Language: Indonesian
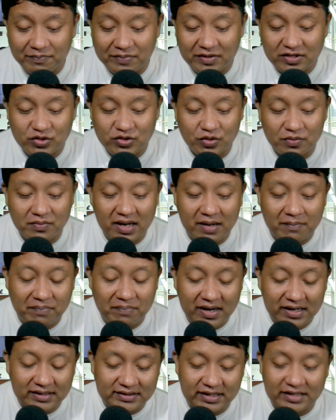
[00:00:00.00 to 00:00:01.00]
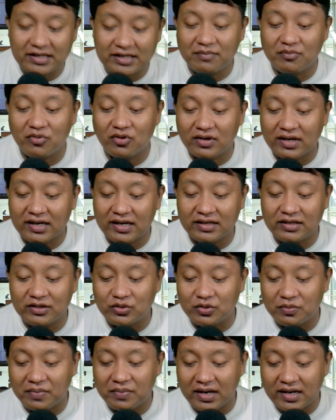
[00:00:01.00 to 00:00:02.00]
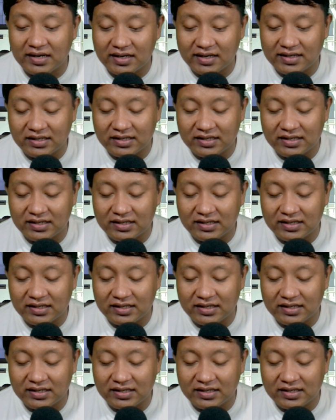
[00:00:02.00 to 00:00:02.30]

percuma Partai Demokrat itu berada